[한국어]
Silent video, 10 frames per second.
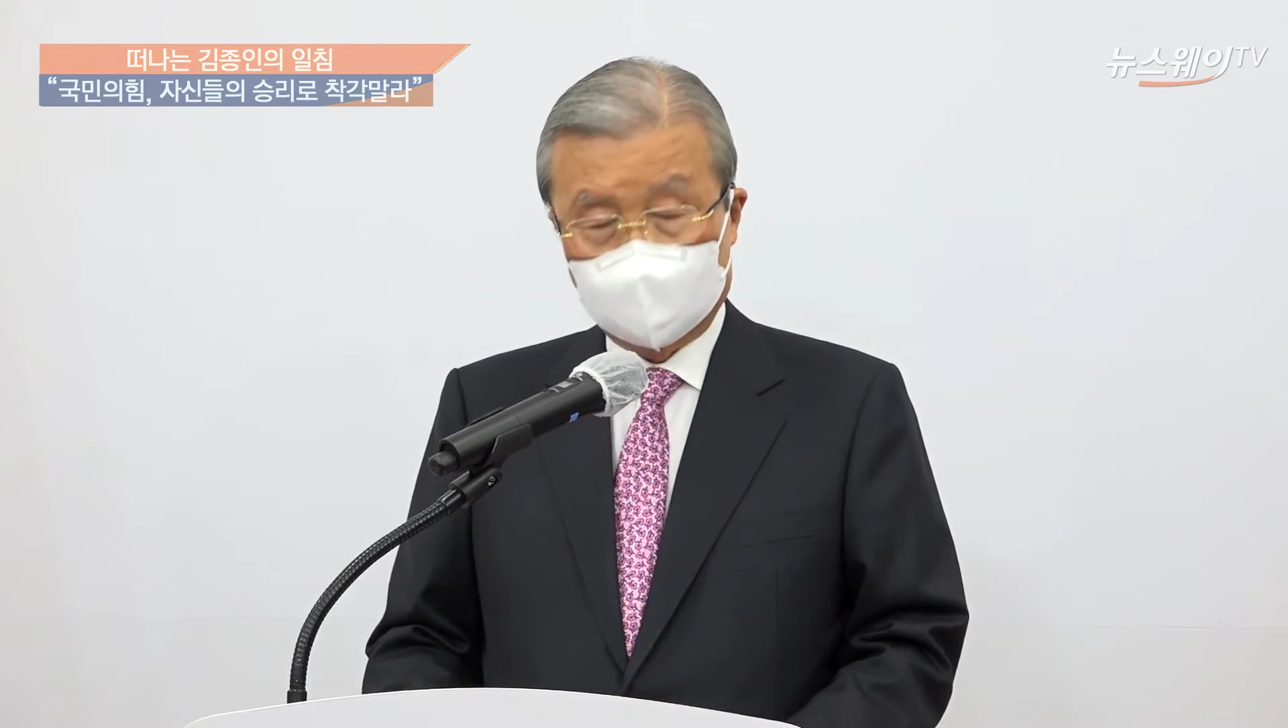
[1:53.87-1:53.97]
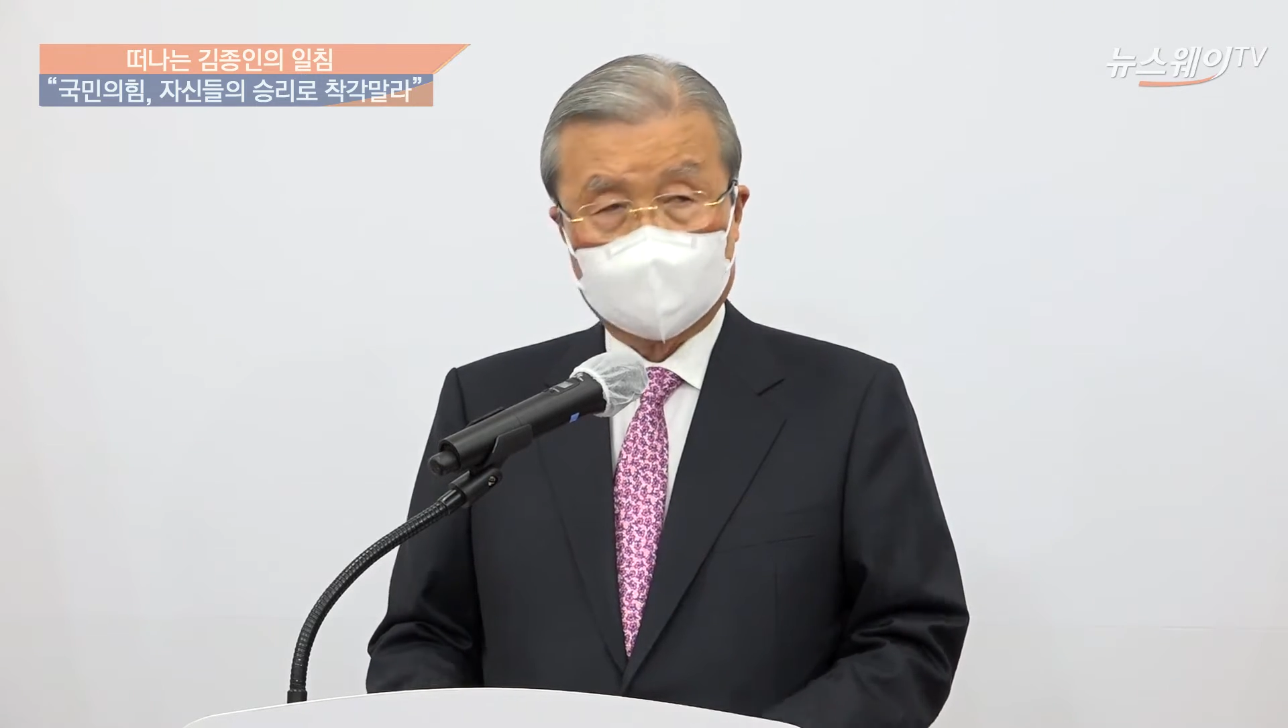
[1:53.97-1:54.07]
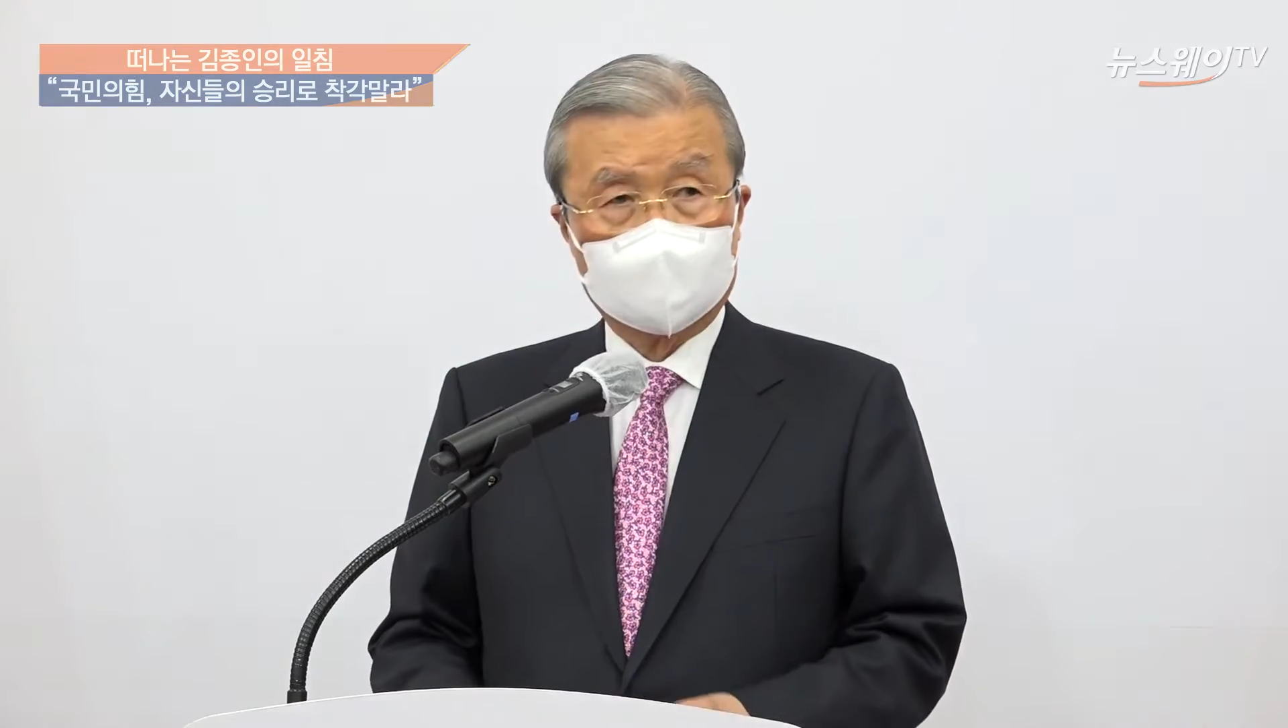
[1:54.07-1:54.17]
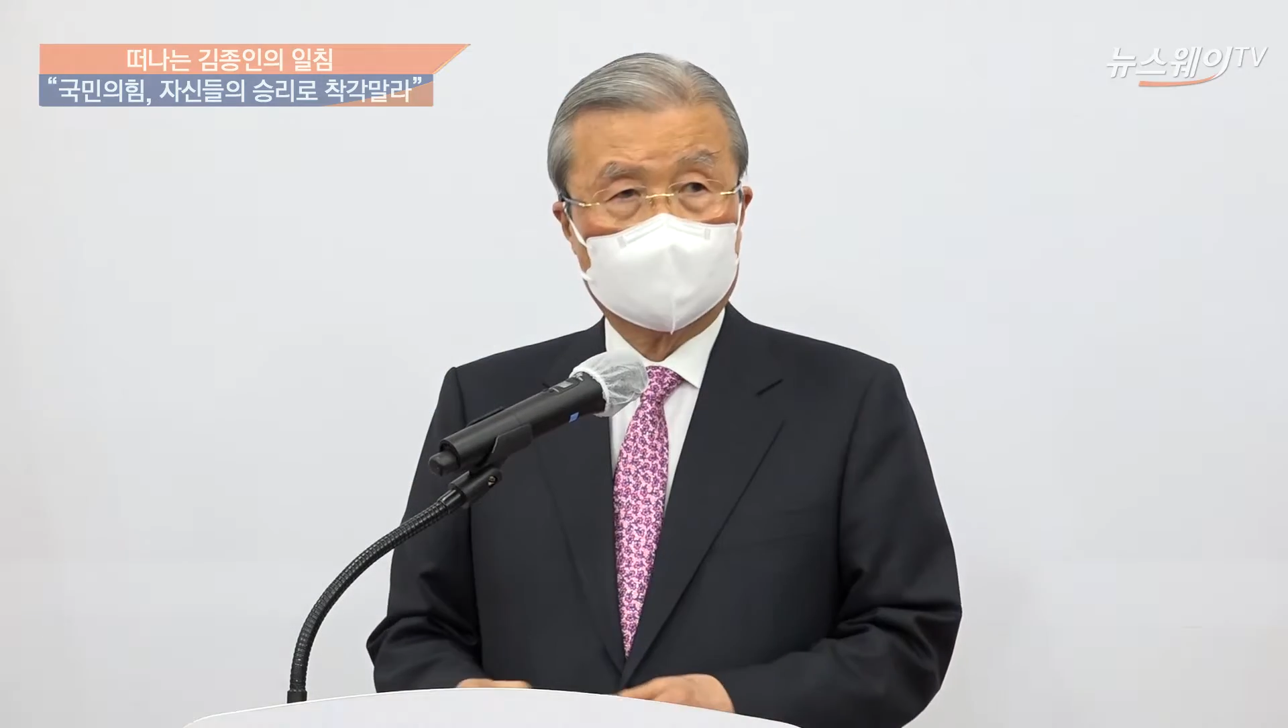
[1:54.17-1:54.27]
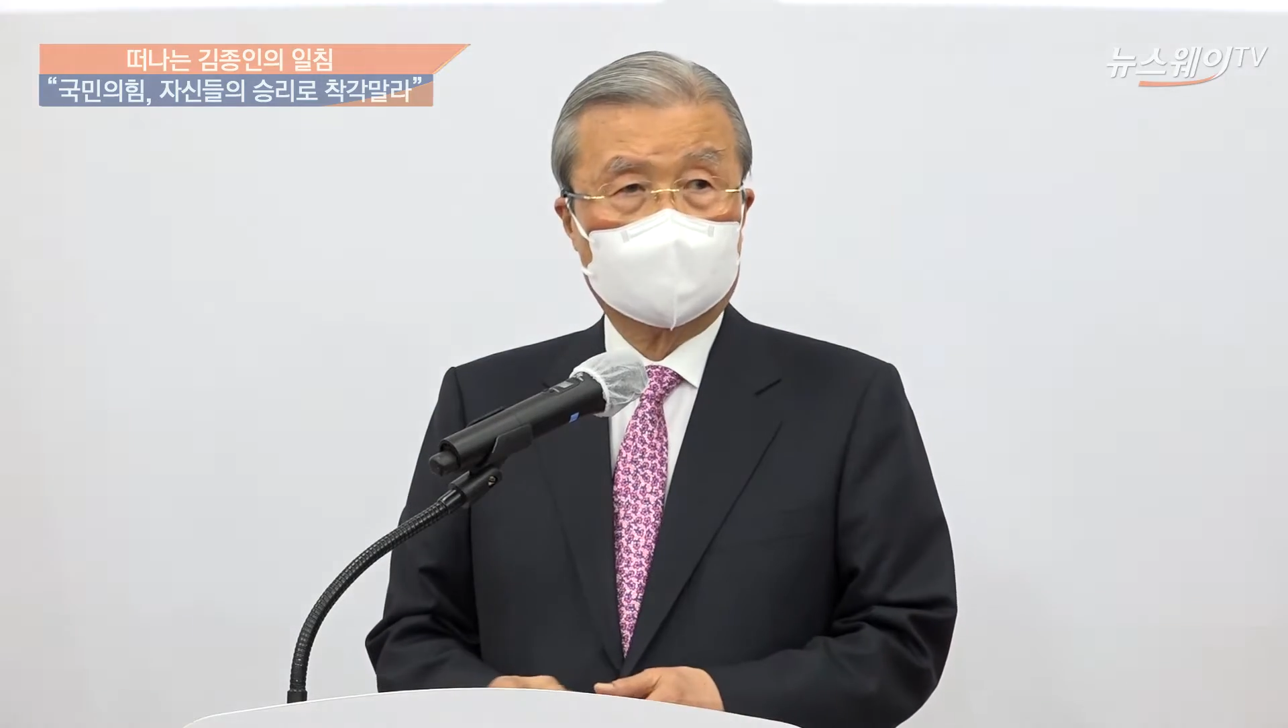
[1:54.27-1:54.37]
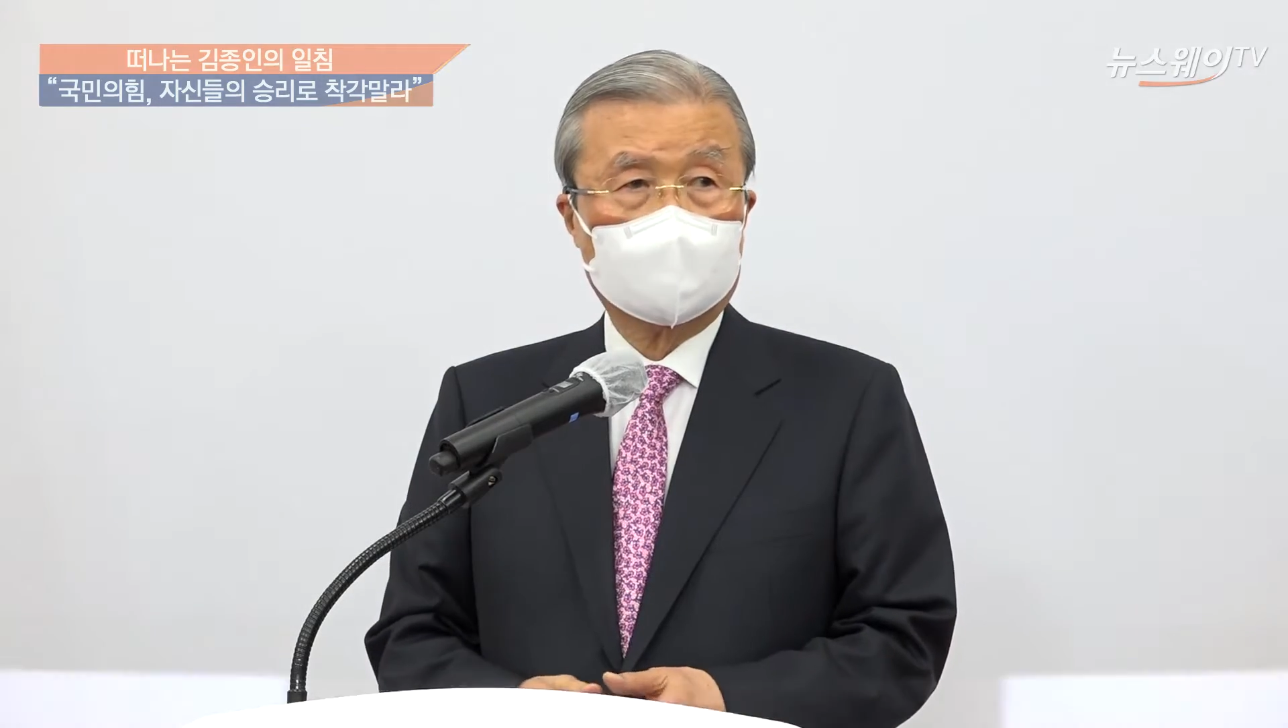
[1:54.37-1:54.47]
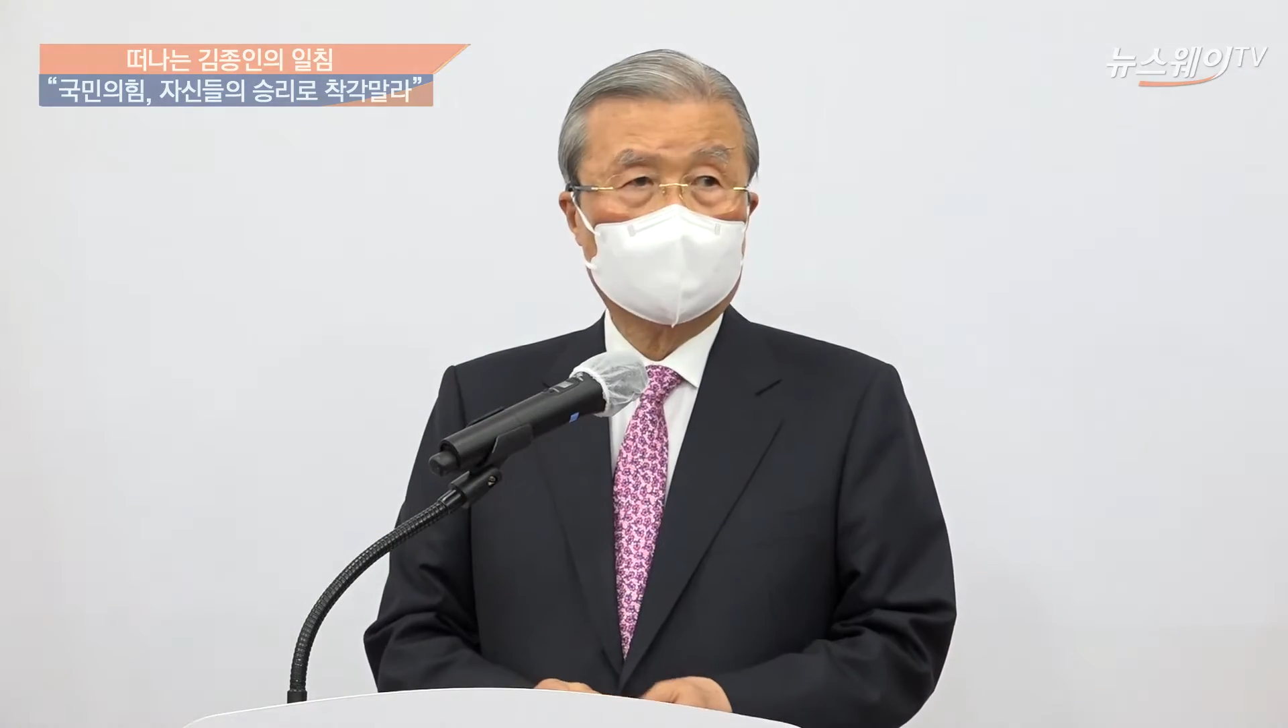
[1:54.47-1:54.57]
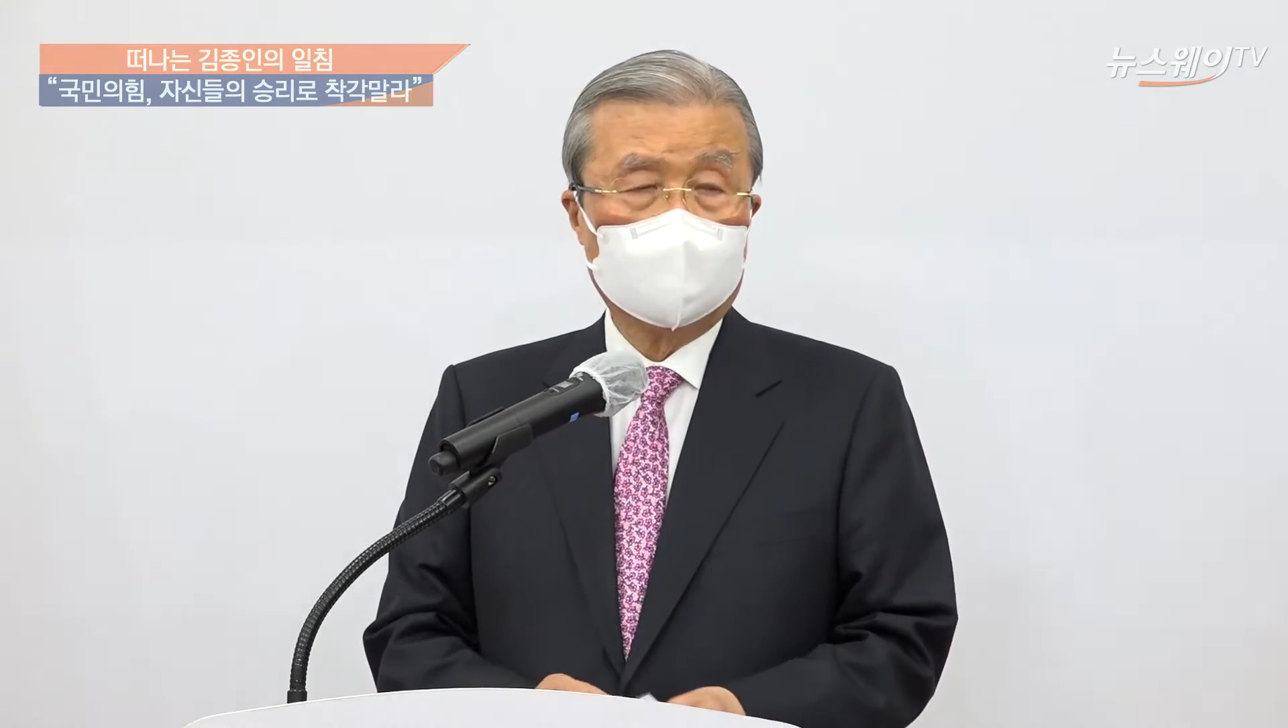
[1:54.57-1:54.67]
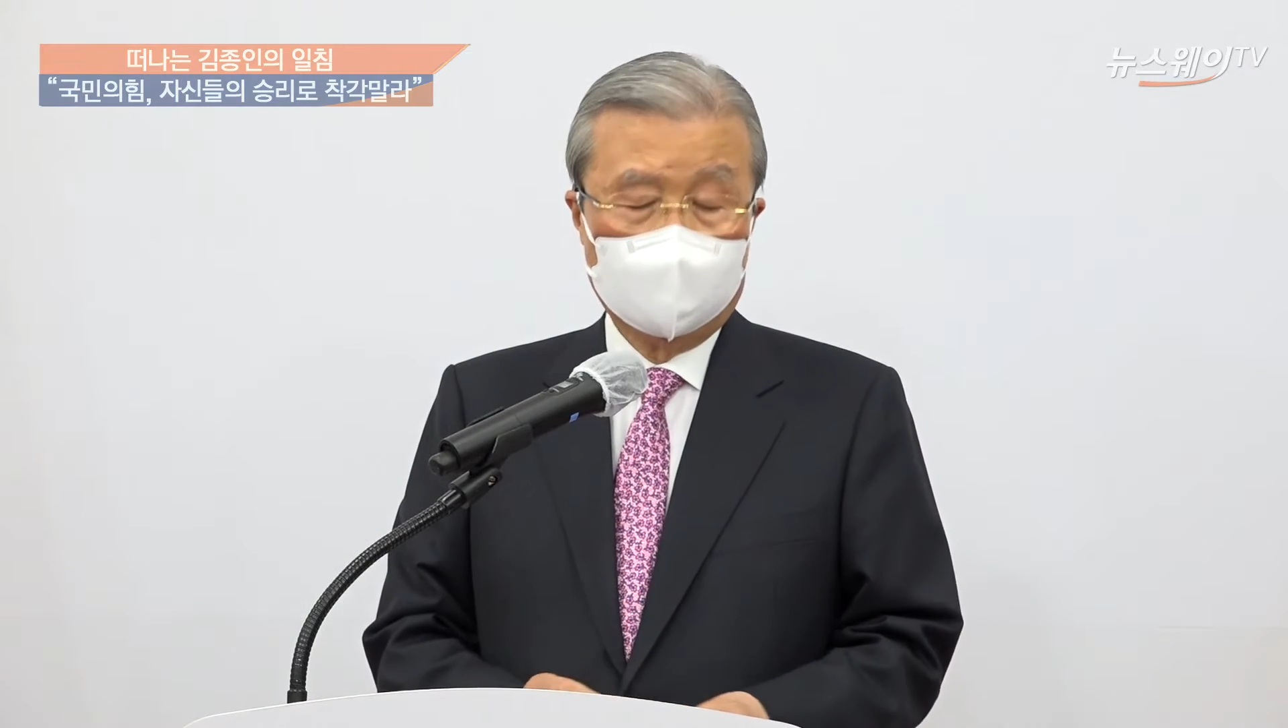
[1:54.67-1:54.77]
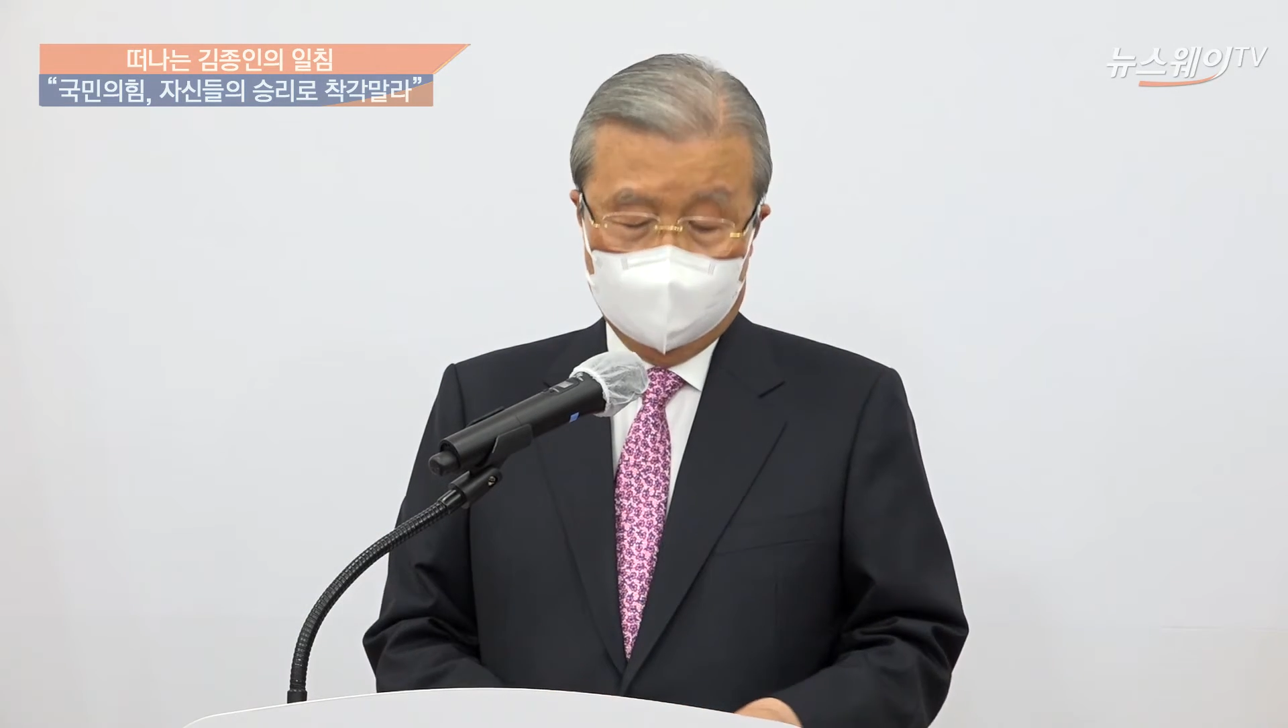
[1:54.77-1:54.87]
조짐을